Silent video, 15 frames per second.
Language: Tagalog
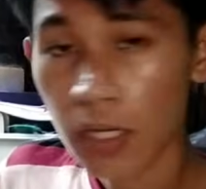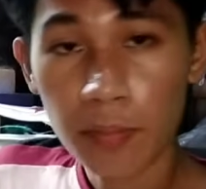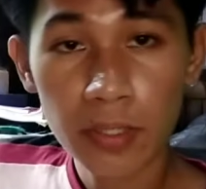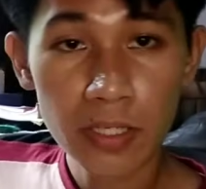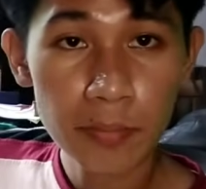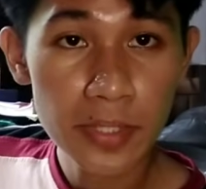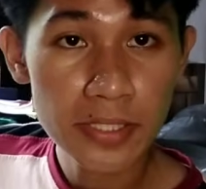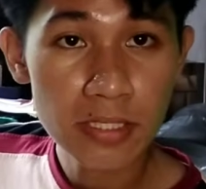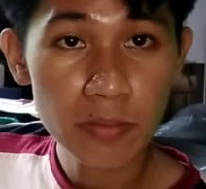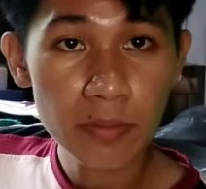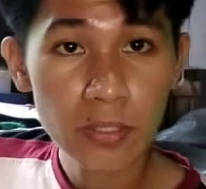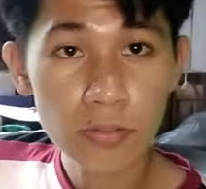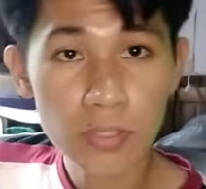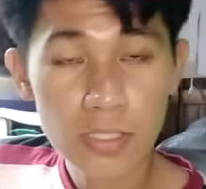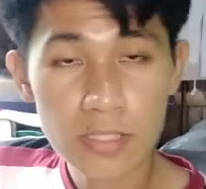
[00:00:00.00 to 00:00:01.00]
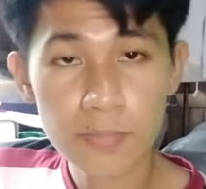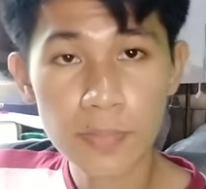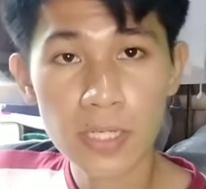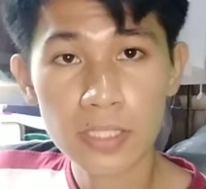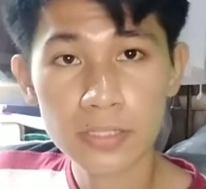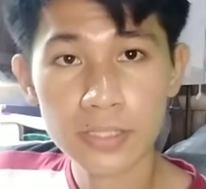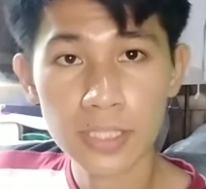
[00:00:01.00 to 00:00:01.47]
ay mag-ibig sabihin nun is
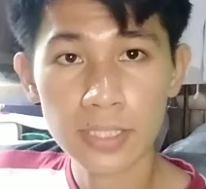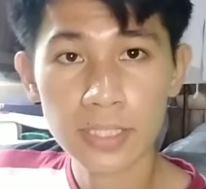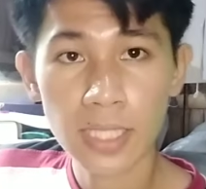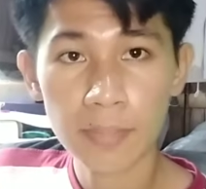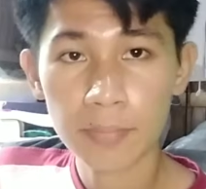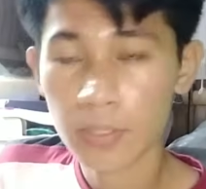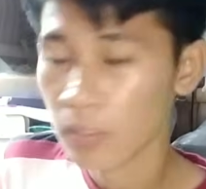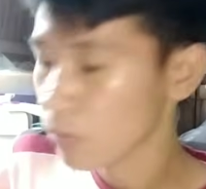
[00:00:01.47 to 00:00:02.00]
pang gel type.